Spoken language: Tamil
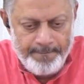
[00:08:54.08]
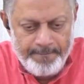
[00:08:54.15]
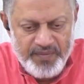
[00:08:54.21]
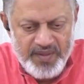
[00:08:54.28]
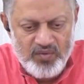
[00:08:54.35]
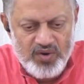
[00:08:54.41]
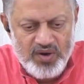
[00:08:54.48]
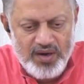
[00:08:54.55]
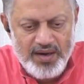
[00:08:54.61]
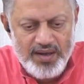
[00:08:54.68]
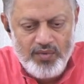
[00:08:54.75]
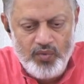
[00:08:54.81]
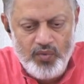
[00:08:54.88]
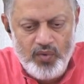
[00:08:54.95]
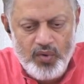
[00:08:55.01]

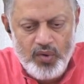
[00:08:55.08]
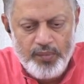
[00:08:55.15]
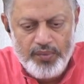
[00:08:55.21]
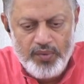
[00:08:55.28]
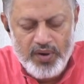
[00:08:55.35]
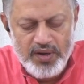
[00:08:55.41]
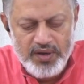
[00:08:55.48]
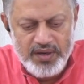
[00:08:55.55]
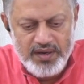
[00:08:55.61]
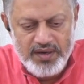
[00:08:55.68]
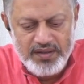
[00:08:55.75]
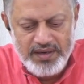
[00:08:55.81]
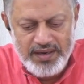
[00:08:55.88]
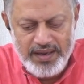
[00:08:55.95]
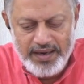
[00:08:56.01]
இவனுங்கள்லாம் ஊருக்கு
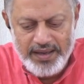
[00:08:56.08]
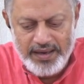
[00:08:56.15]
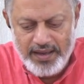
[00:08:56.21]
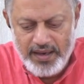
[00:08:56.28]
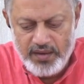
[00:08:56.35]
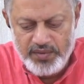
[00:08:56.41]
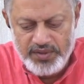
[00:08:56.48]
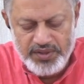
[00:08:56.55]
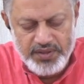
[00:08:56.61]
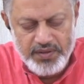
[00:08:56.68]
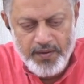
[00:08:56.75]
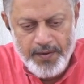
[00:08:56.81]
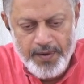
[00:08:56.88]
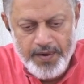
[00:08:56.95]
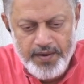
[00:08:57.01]
போகிறாங்கன்றதுனால என்னால் வந்து
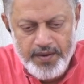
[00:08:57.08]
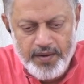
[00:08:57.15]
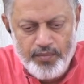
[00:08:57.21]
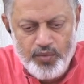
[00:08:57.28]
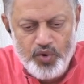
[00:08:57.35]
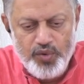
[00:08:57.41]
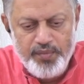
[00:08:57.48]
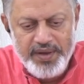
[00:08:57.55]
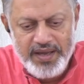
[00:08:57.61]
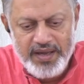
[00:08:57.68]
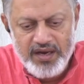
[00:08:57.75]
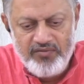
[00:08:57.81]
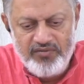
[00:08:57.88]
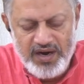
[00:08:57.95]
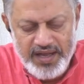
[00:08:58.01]

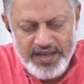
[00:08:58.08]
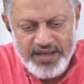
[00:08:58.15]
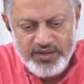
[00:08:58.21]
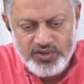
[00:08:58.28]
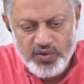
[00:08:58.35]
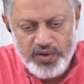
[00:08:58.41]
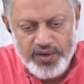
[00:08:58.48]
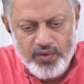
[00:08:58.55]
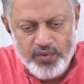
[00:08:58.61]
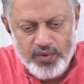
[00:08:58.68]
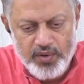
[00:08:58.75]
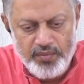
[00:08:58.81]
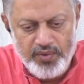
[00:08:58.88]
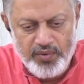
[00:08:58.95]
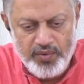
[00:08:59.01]
முழுமையாக விளக்கி சொல்லிக்
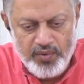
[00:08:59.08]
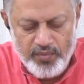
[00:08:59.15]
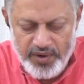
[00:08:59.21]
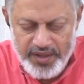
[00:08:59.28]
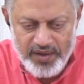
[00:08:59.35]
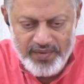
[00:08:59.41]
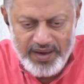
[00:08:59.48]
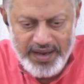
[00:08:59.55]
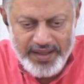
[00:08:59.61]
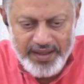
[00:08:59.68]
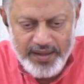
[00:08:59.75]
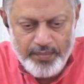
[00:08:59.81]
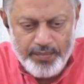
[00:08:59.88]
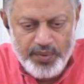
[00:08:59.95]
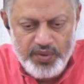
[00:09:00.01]
கொடுக்க முடியவில்லை
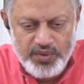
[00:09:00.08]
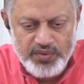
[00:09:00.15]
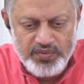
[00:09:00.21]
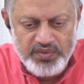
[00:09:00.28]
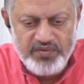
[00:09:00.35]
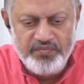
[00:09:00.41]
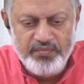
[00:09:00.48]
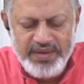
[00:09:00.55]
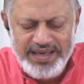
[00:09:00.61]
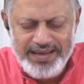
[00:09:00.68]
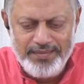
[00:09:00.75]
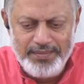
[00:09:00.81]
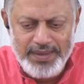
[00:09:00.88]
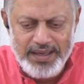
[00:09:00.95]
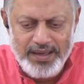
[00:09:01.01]
இப்பொழுது வந்து
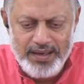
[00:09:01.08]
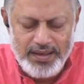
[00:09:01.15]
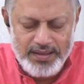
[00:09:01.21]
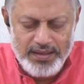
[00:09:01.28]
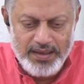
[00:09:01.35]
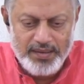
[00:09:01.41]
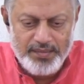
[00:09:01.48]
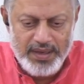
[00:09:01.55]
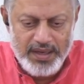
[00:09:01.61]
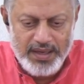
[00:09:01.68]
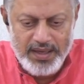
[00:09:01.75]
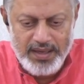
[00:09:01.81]
மிக மிக நிதானமாக